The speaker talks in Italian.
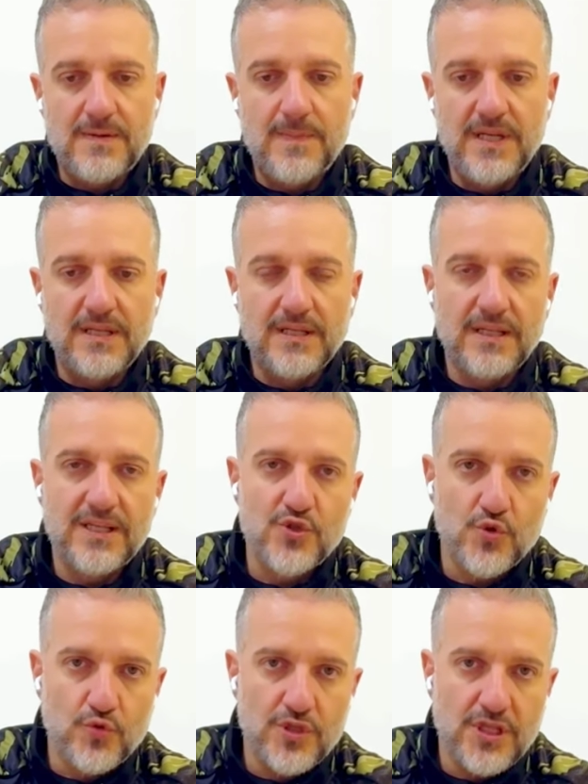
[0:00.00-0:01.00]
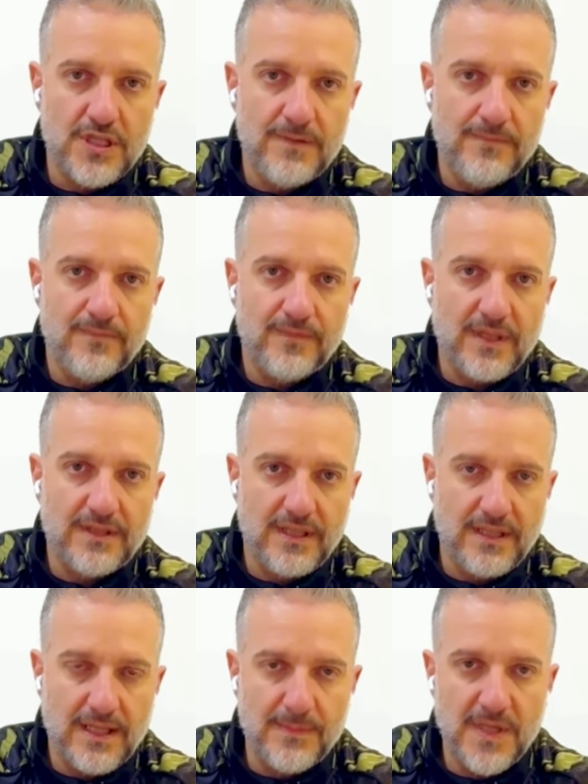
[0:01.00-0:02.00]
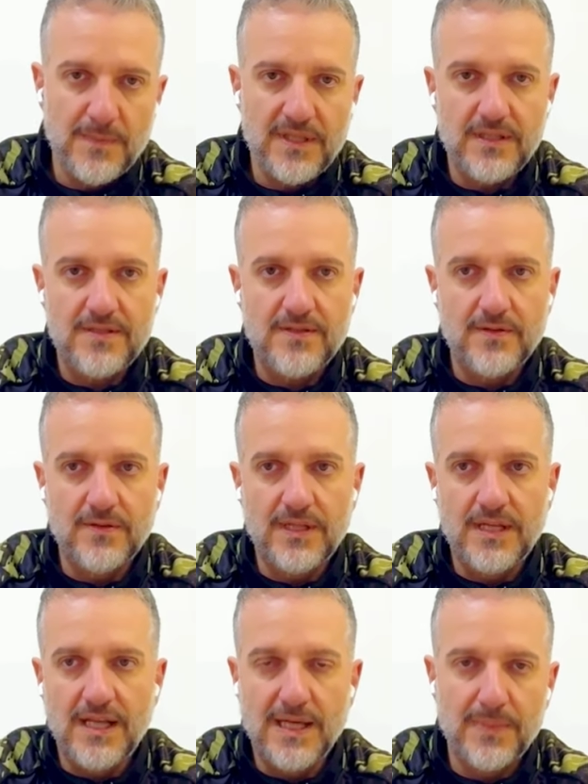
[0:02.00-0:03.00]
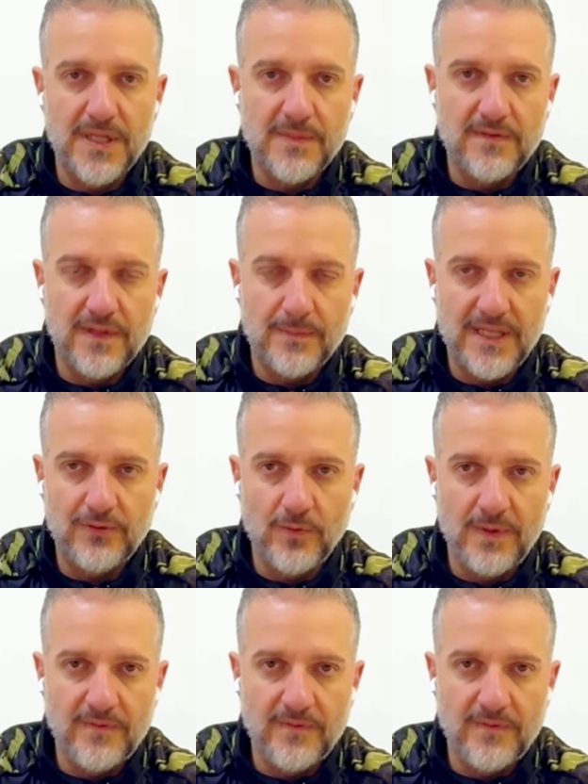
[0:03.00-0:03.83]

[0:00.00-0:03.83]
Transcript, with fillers: Per raggiungere dalla mia abitazione alla prima fermata,